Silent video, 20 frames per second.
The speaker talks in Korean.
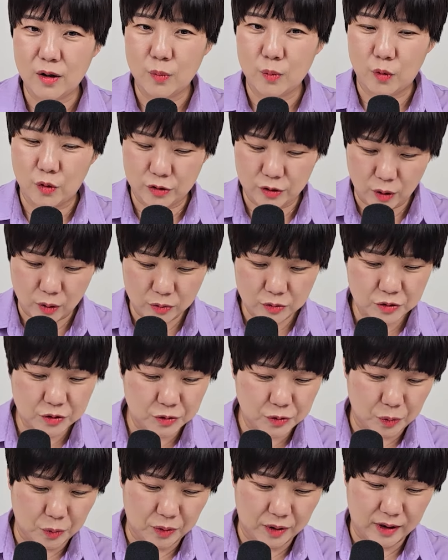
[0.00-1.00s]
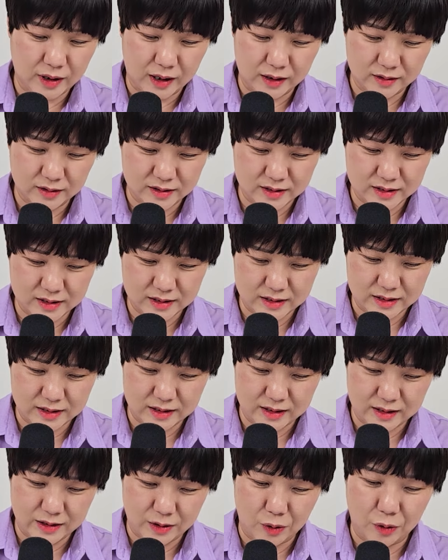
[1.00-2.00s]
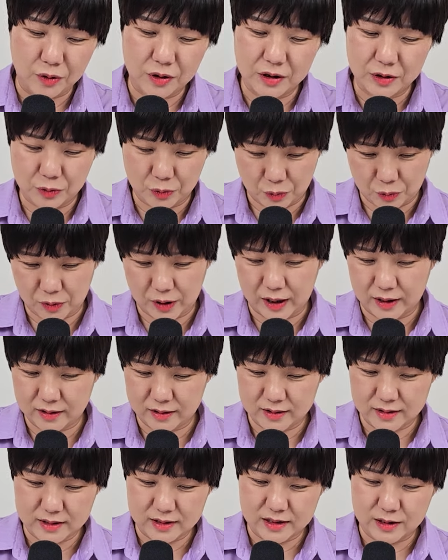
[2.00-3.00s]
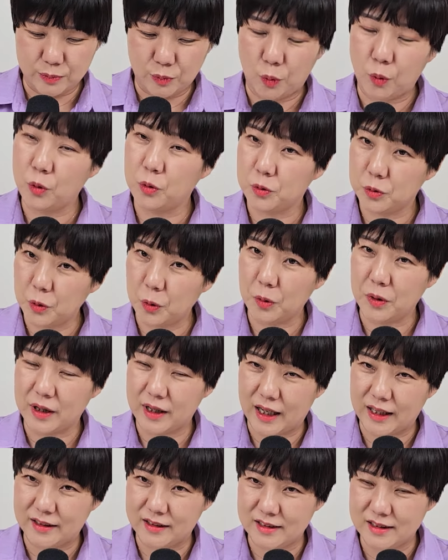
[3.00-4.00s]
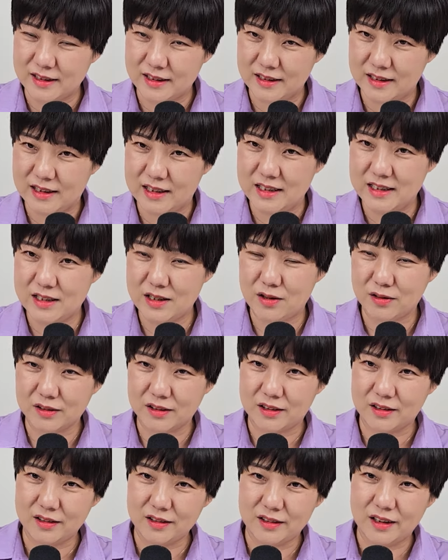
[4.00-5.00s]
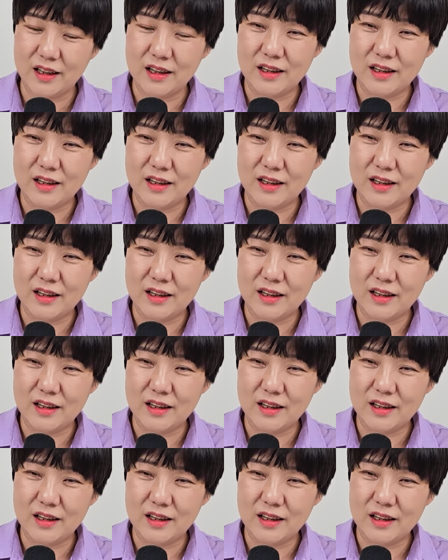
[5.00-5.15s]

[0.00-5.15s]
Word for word: 뭐 성수동이라든지 여의도라든지 목동이라든지 이 지역들은